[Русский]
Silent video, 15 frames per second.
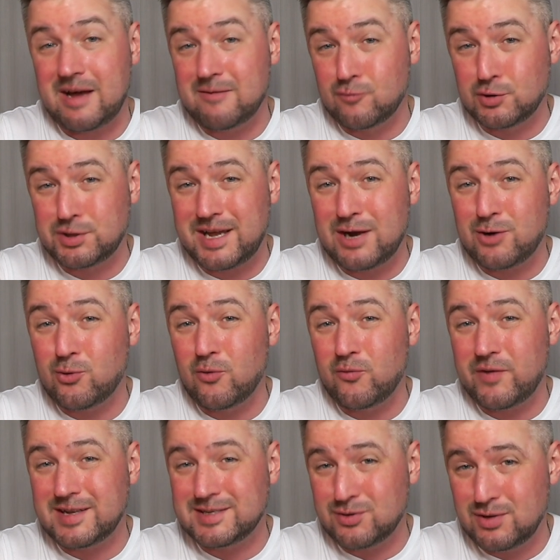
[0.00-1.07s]
а вот
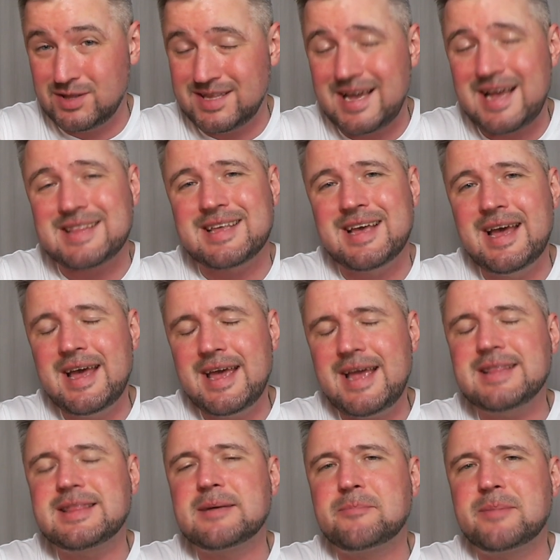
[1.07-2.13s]
каков результат,
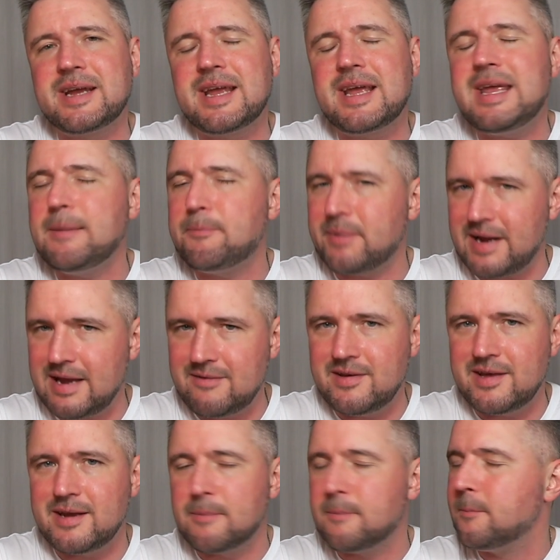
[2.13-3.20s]
это мы и
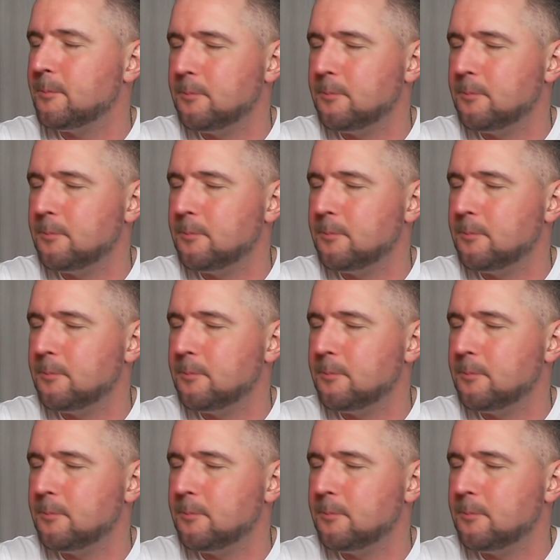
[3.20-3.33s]
проверим.